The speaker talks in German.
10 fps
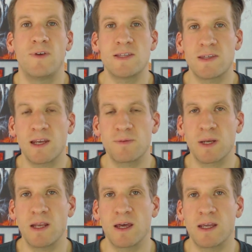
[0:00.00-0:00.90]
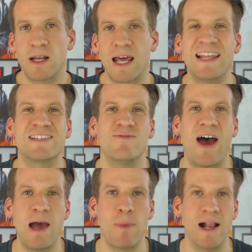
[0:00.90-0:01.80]
Wer sich da nicht mehr dran erinnern kann, es
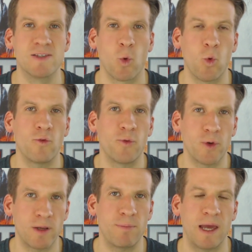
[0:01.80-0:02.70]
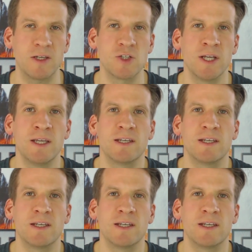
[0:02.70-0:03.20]
war mal so vor dem Patch,